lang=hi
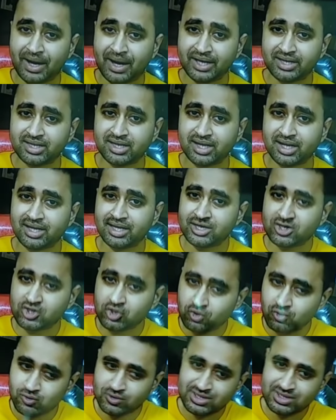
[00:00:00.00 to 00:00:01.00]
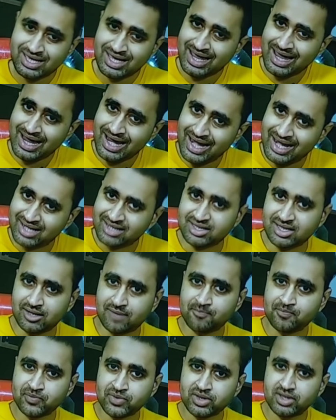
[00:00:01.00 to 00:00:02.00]
ज़्यादा लोगों को पता थी और
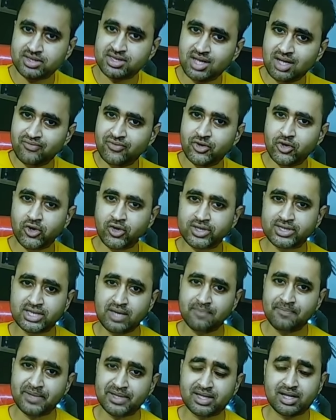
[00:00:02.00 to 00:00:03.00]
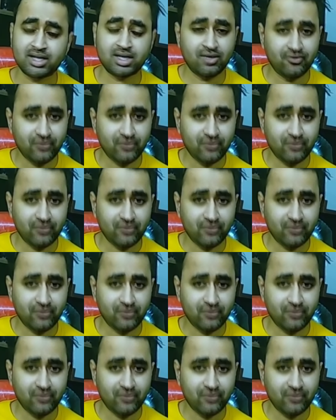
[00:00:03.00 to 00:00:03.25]
बहुत लोग थे जिनको नहीं पता थी और